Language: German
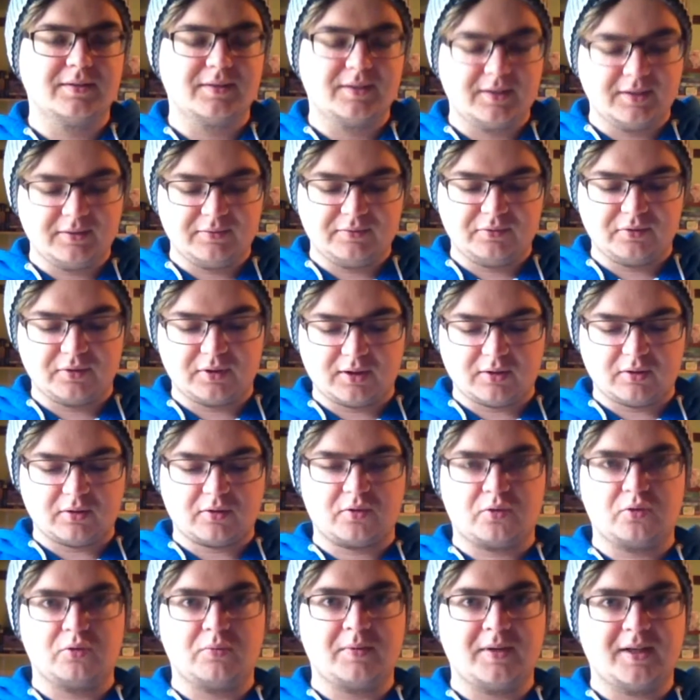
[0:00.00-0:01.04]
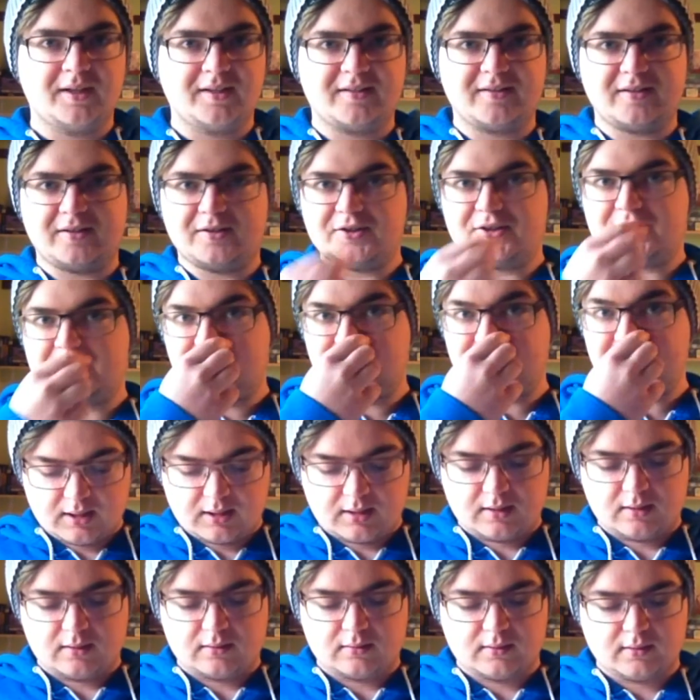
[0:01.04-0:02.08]
die für Oktober jetzt ansteht.
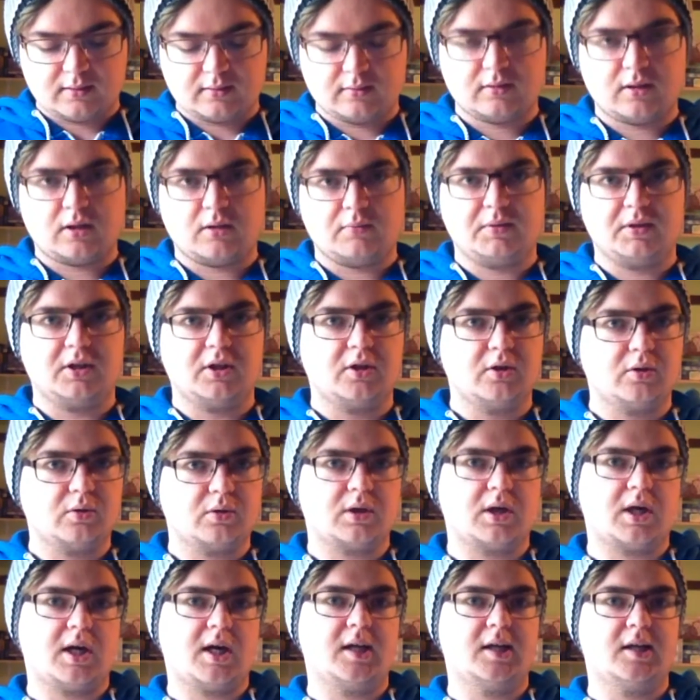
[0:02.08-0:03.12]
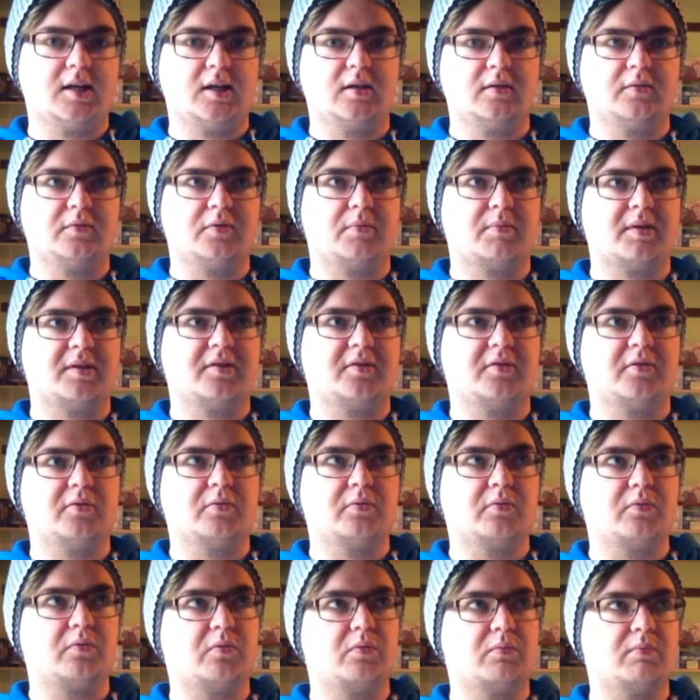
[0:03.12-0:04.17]
Dann habe ich noch eine
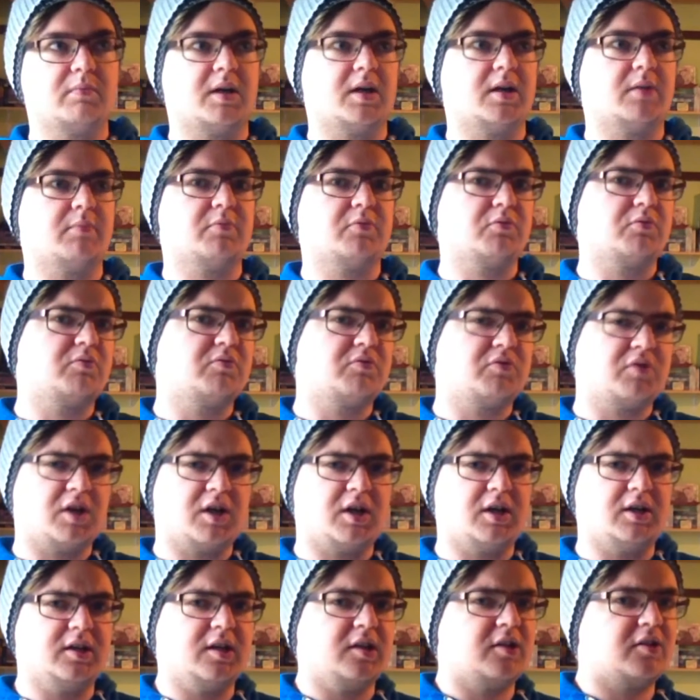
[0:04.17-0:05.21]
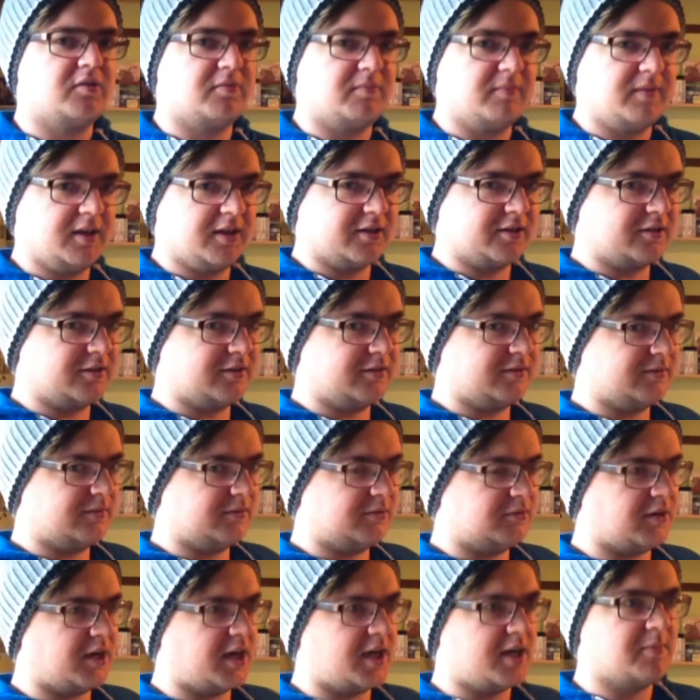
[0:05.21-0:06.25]
Information zu meinem sozialen Netzwerk,
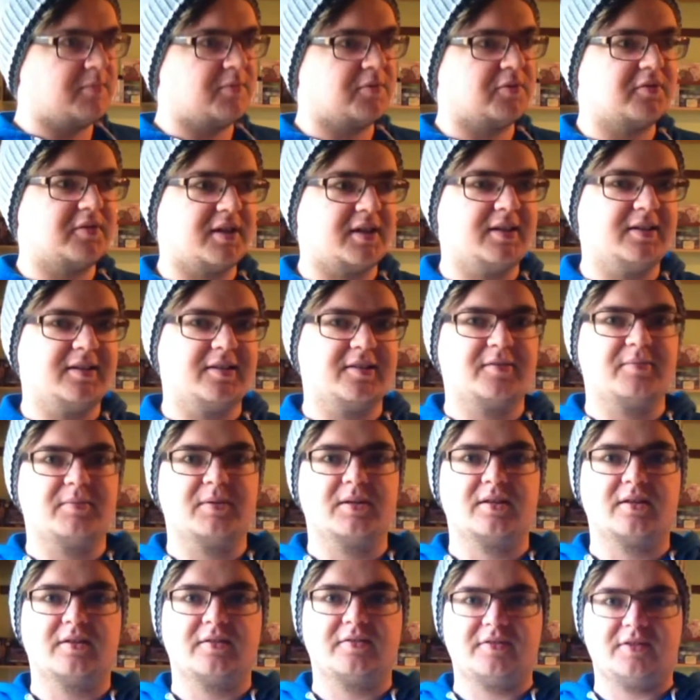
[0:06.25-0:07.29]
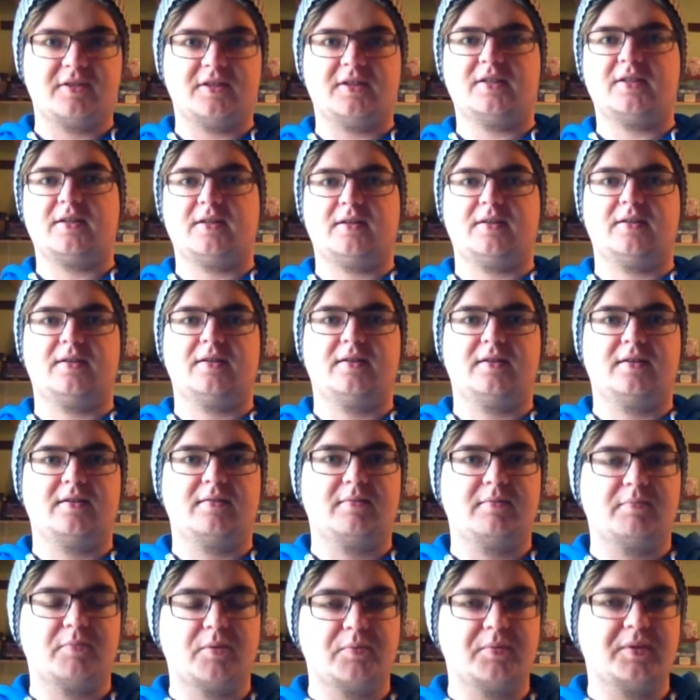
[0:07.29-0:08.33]
zu einem sozialen Netzwerk, das ich
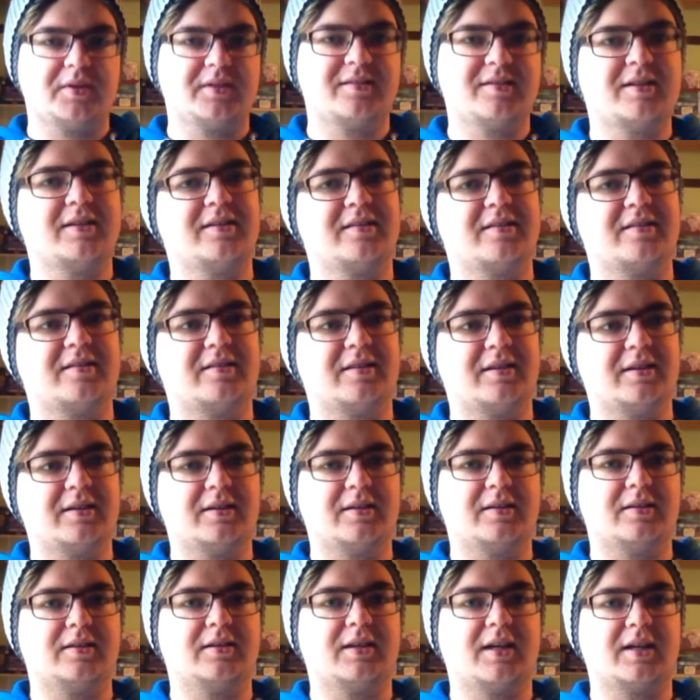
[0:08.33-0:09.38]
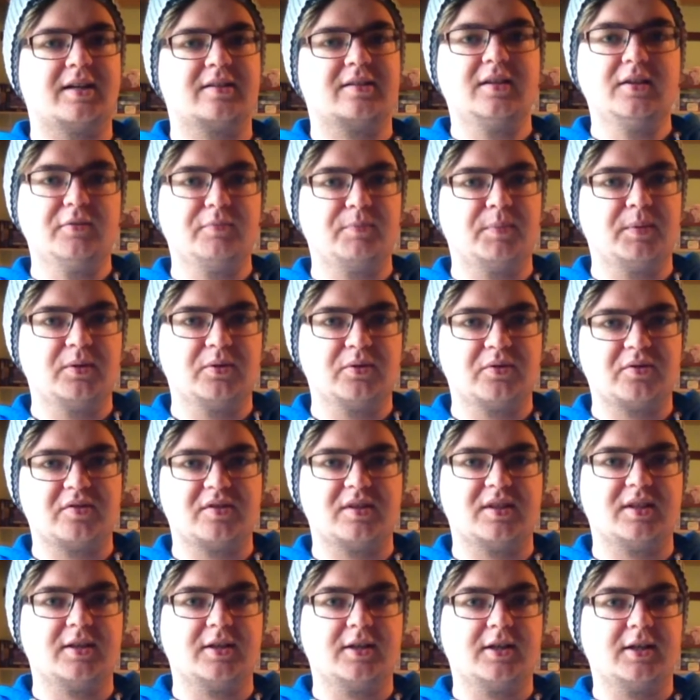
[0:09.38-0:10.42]
momentan sehr aktiv
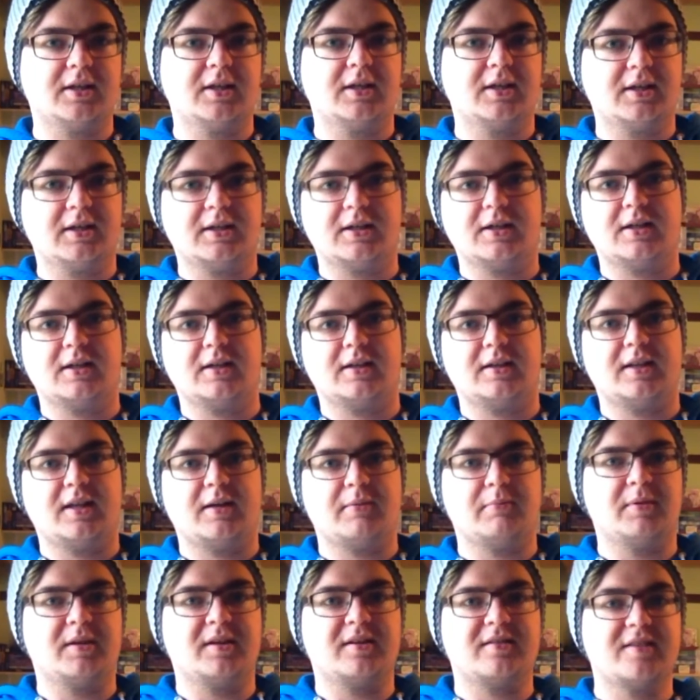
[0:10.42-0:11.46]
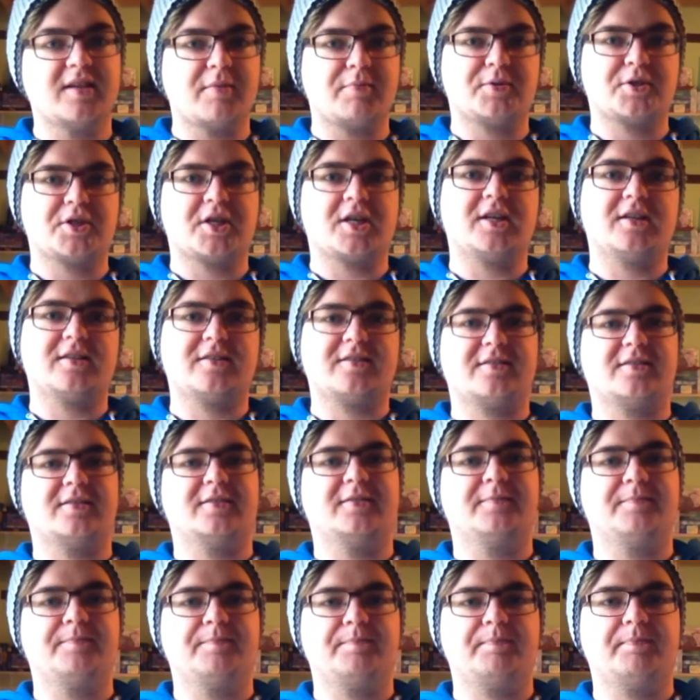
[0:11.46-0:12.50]
benutze, nämlich Snapchat.
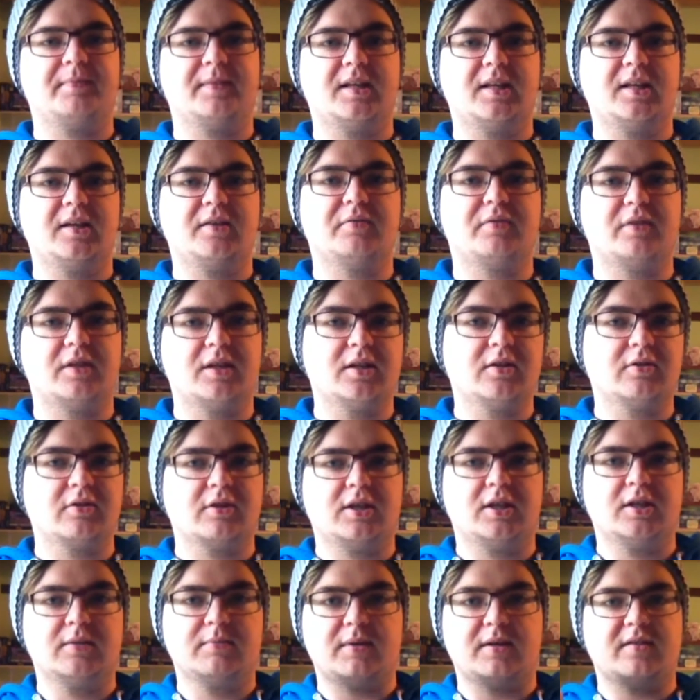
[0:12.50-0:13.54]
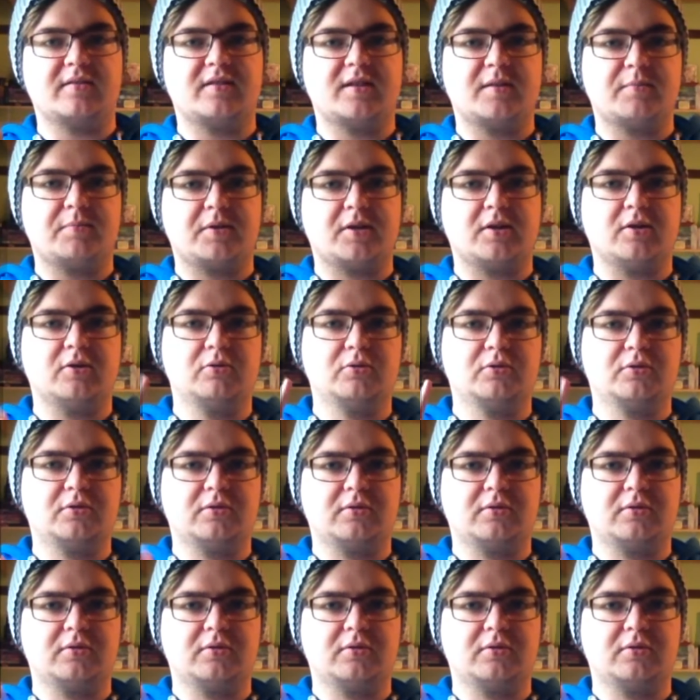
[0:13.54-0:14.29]
Ich verlinke euch hier meinen Snapcode